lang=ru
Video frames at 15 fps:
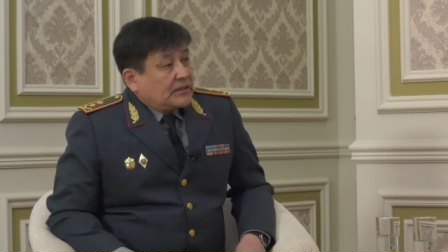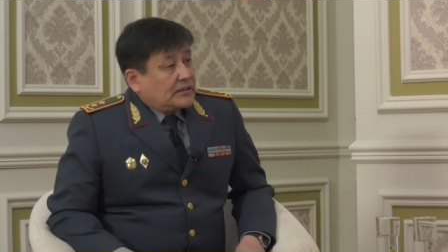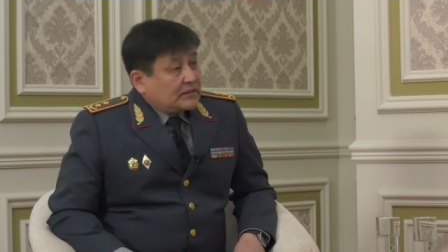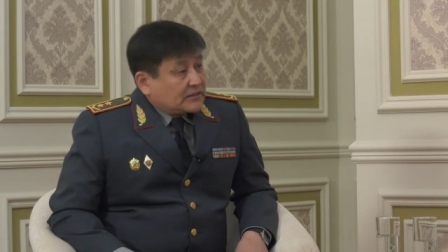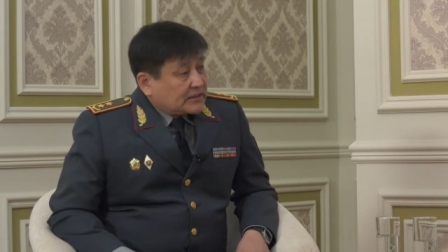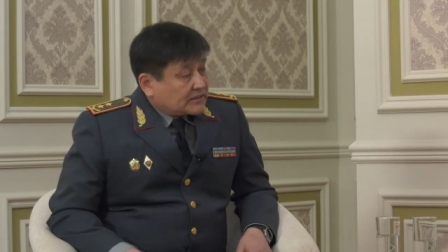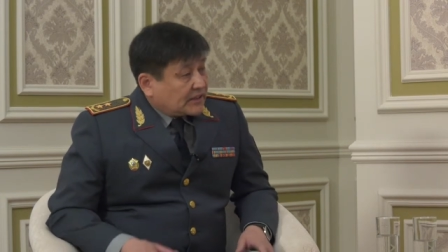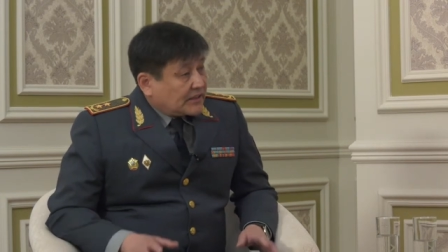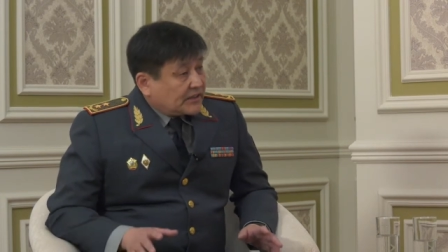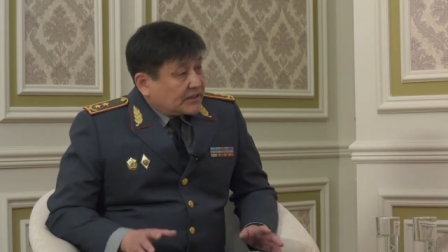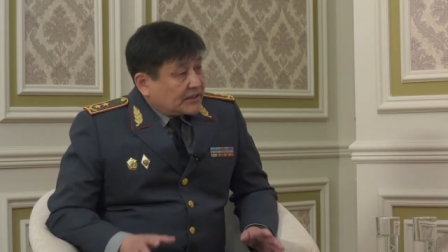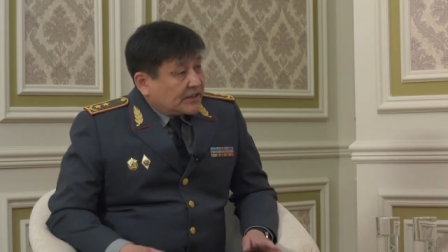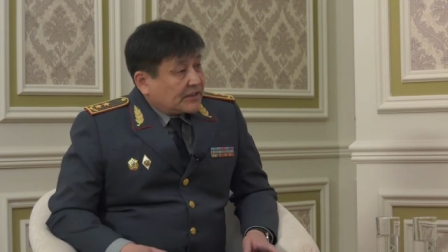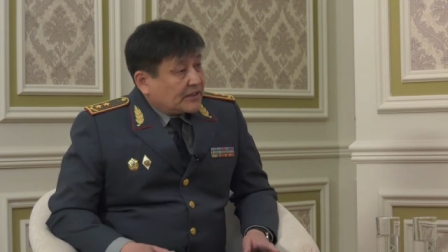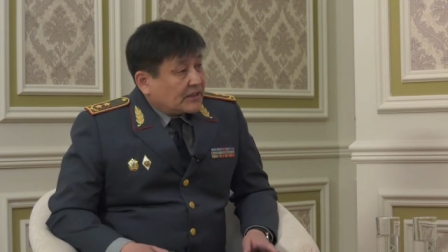э,
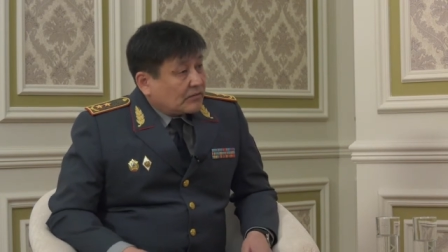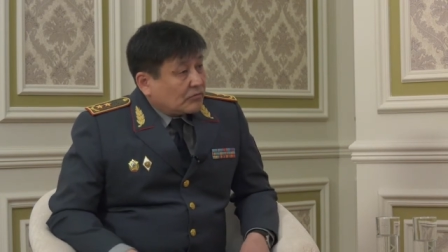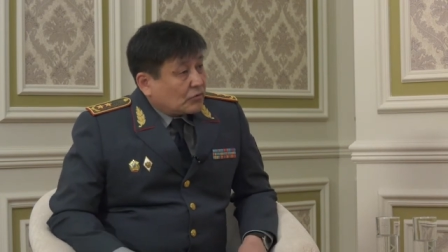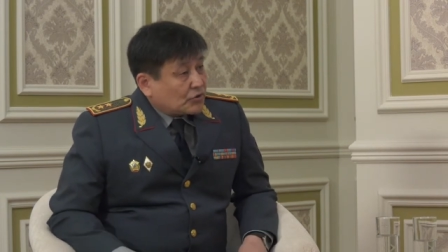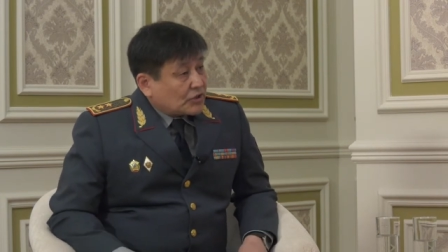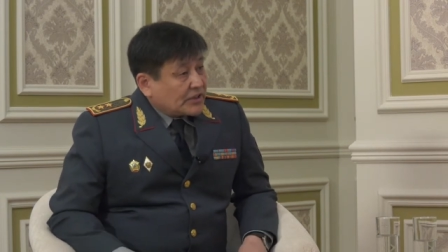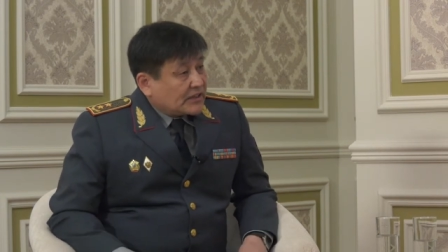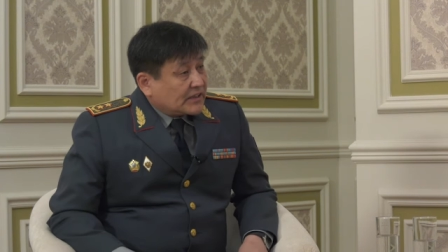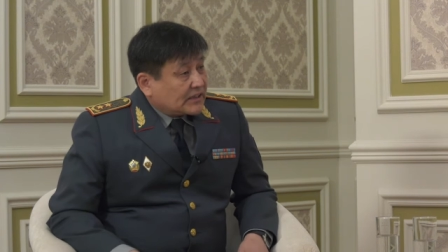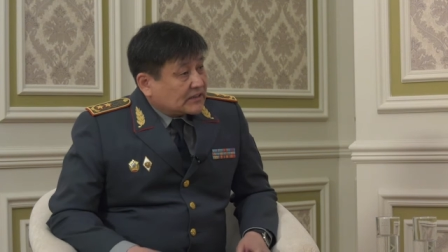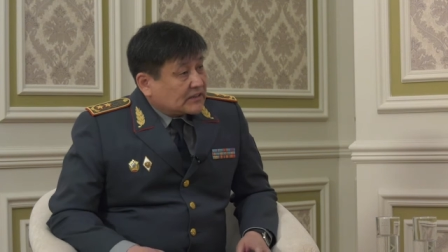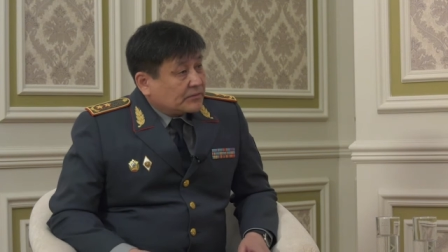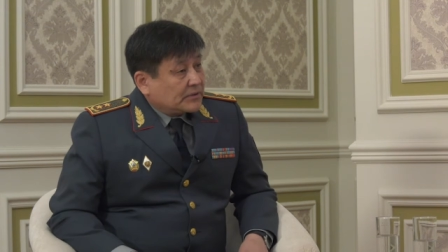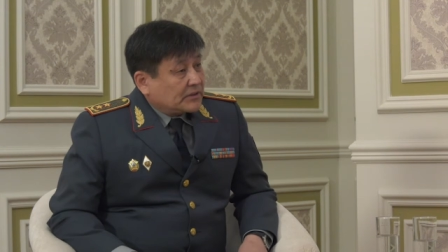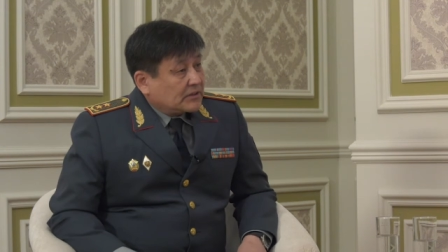состояния техники, вооружения
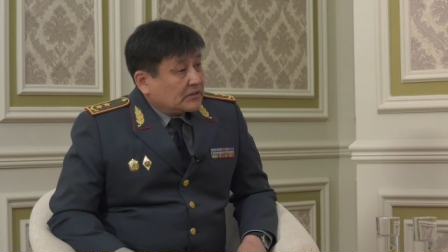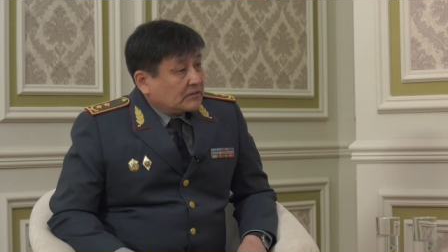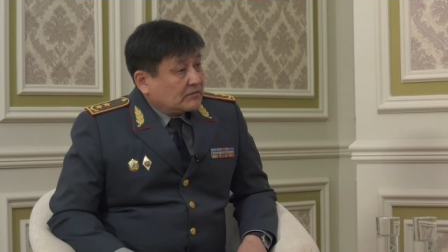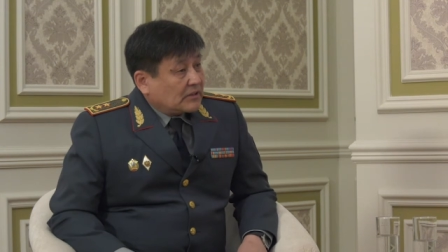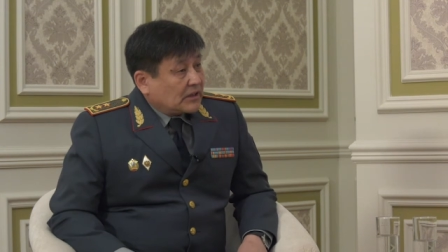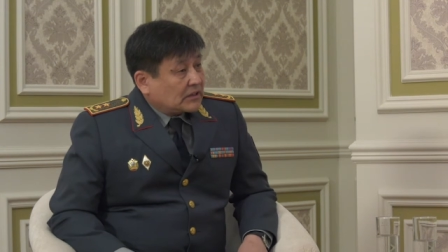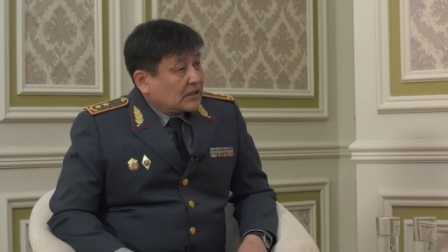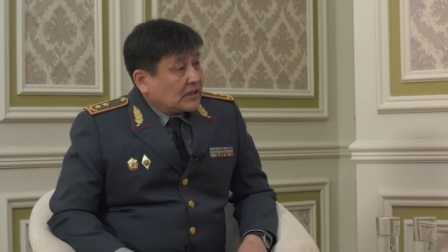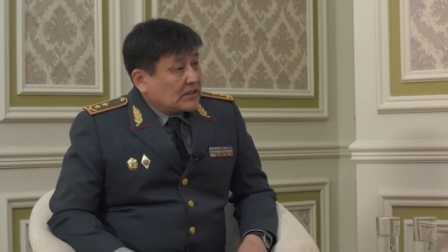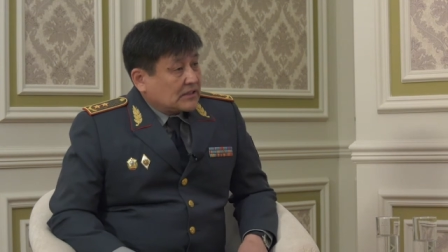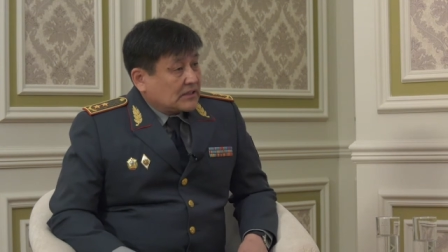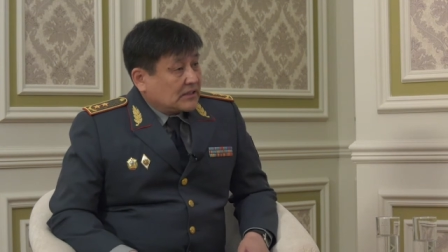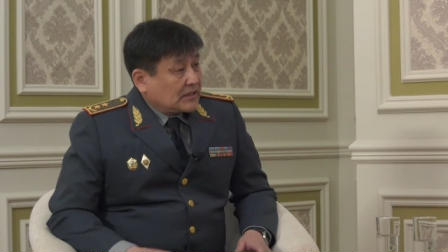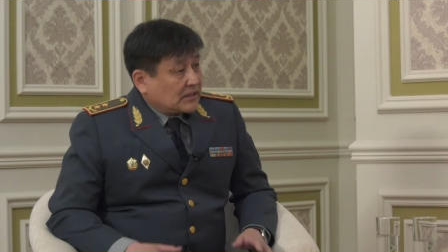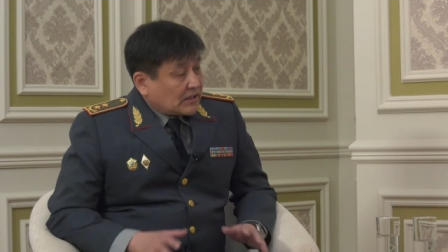должны быть
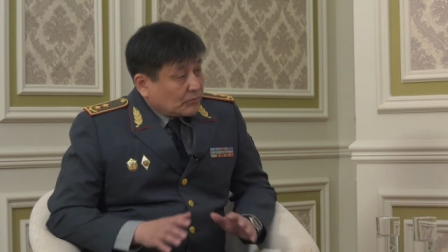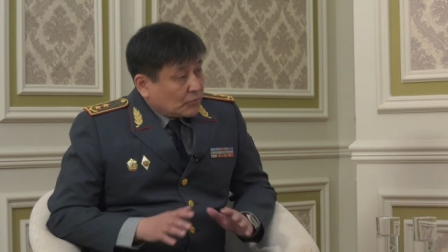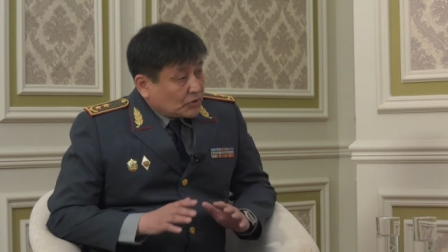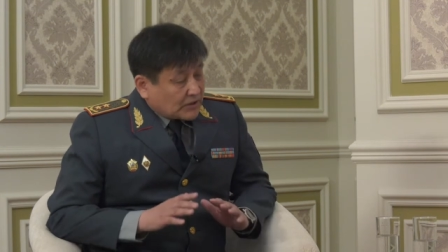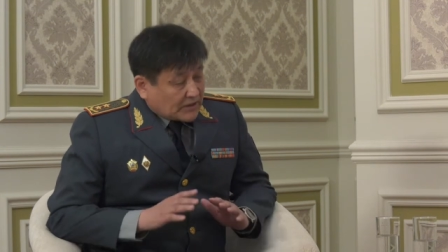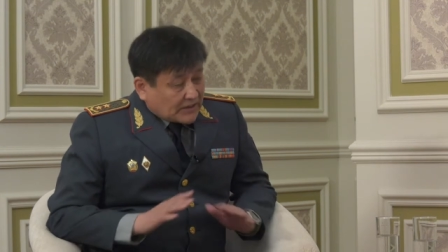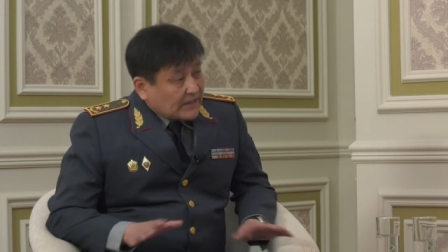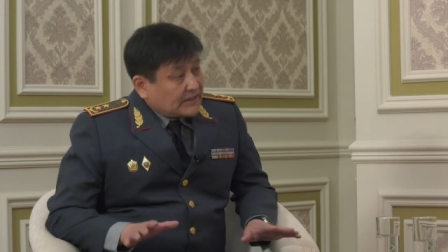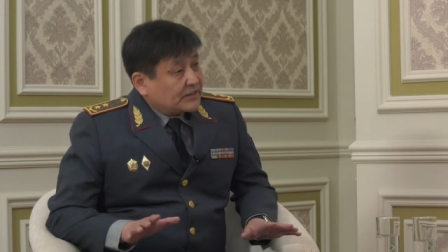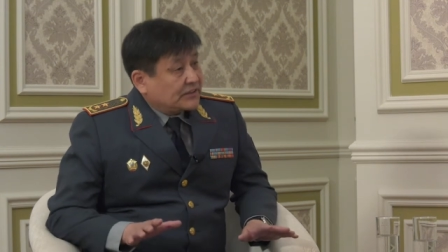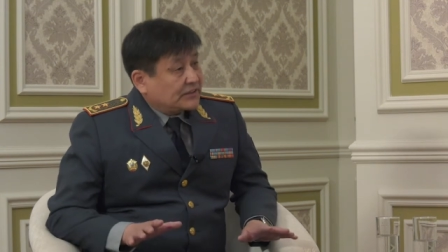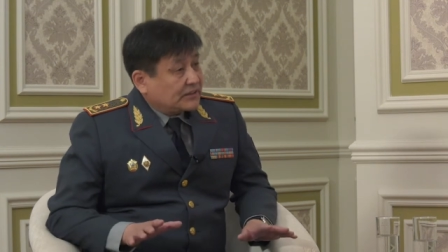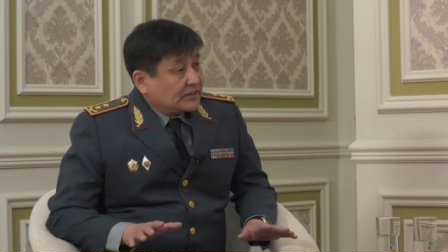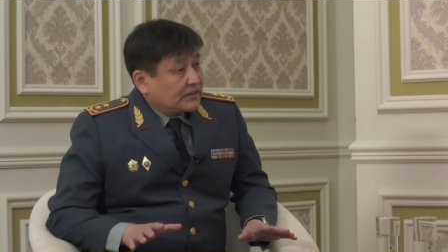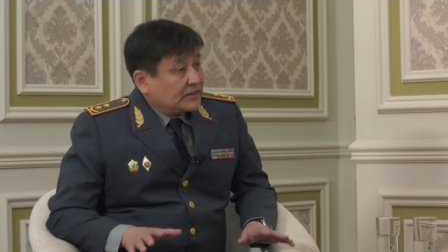отлажены и работать как
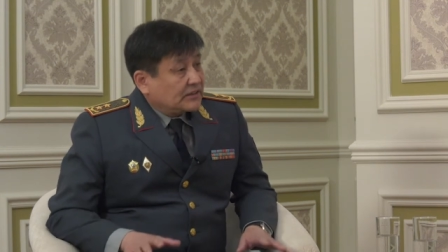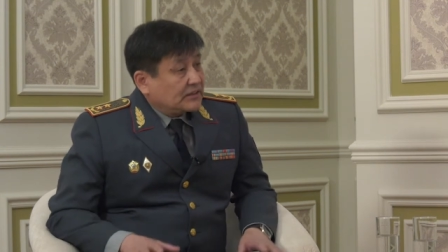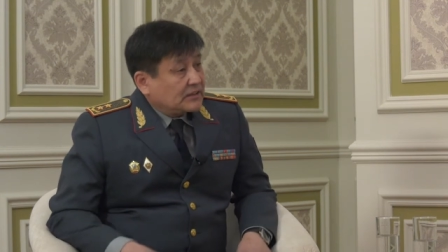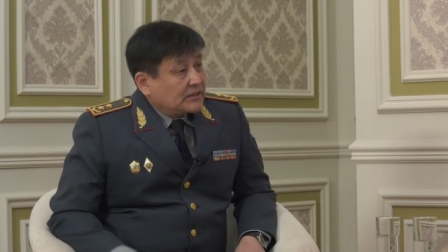часы.